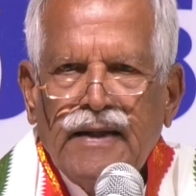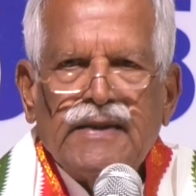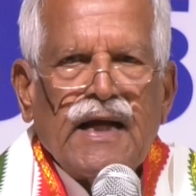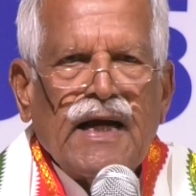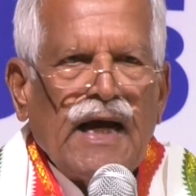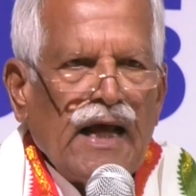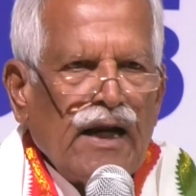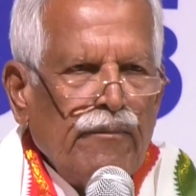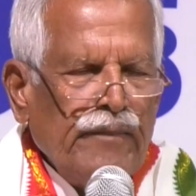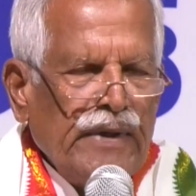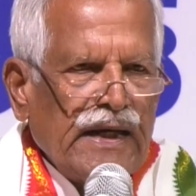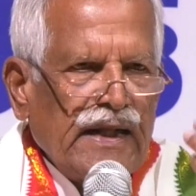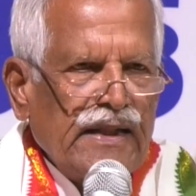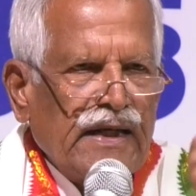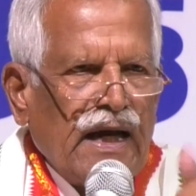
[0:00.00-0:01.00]
ఇంతకాలం
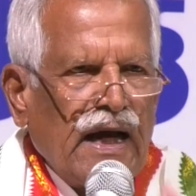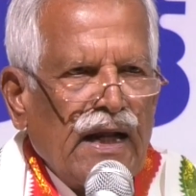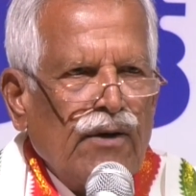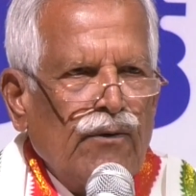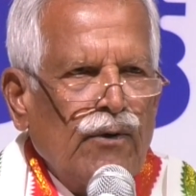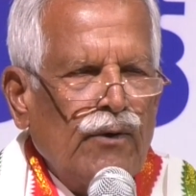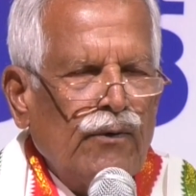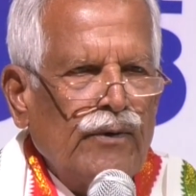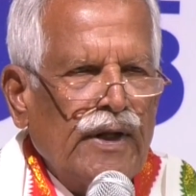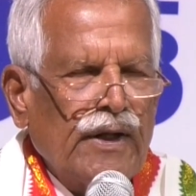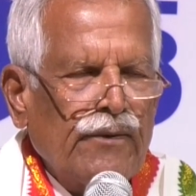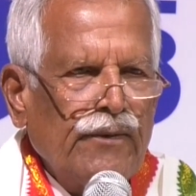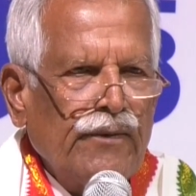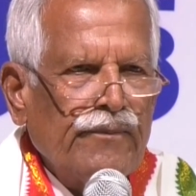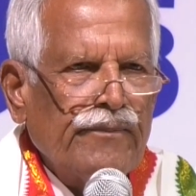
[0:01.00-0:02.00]
మీరు అధికారంలో
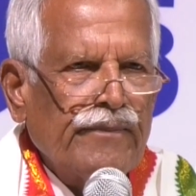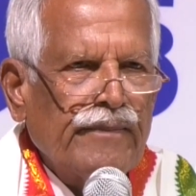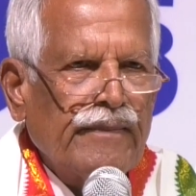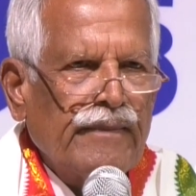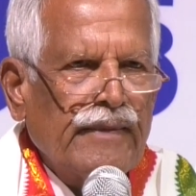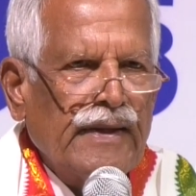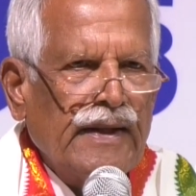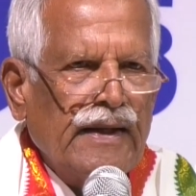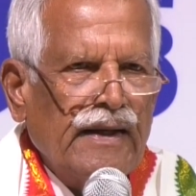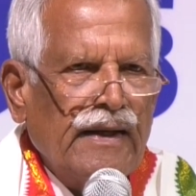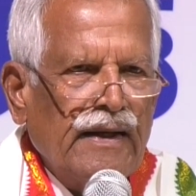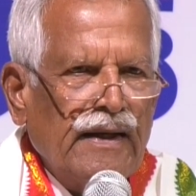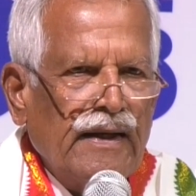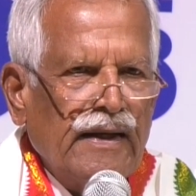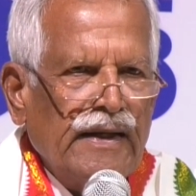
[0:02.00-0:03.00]
ఉన్నారు
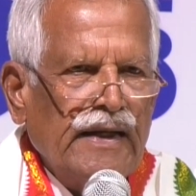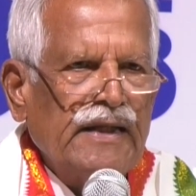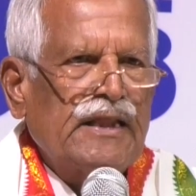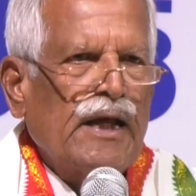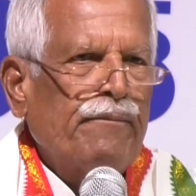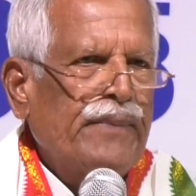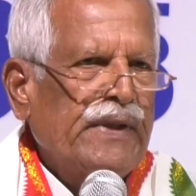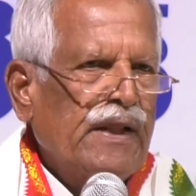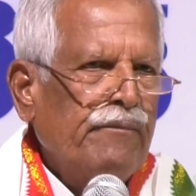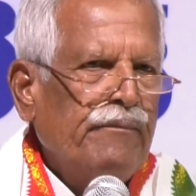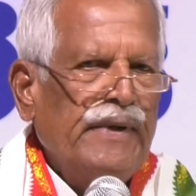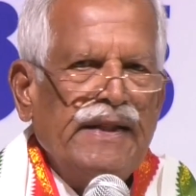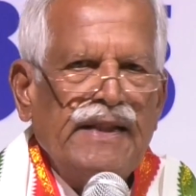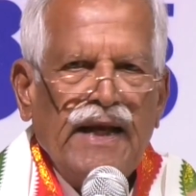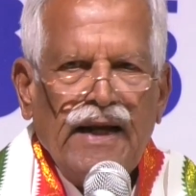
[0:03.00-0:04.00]
ఈ తప్పిదం
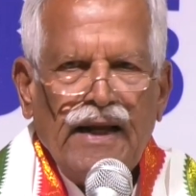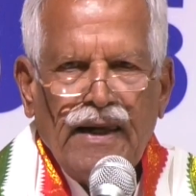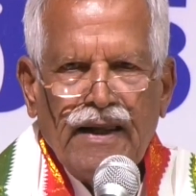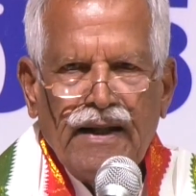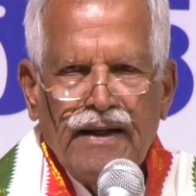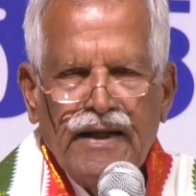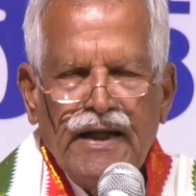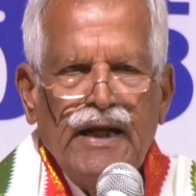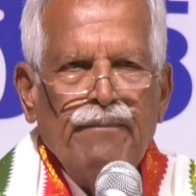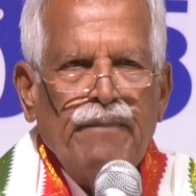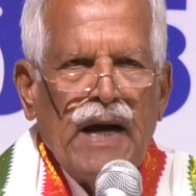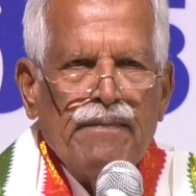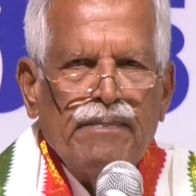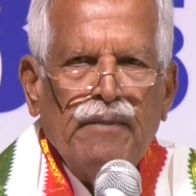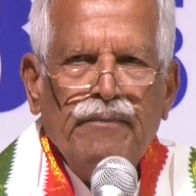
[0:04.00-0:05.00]
మీదే ఈ
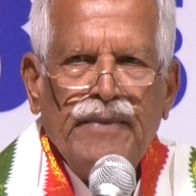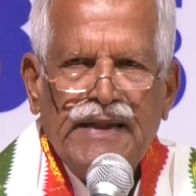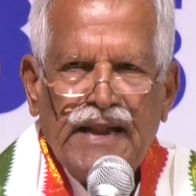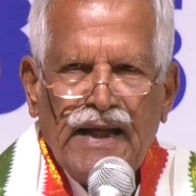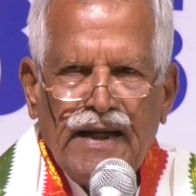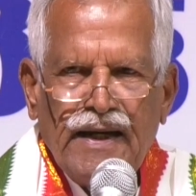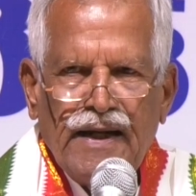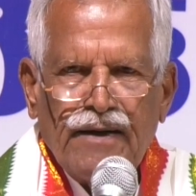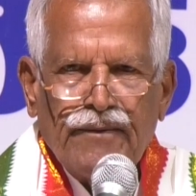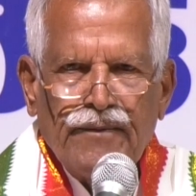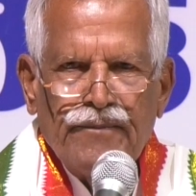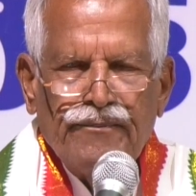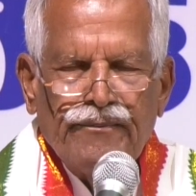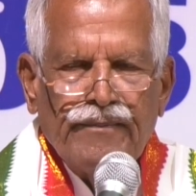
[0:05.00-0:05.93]
పాపం మీదే అన్నారు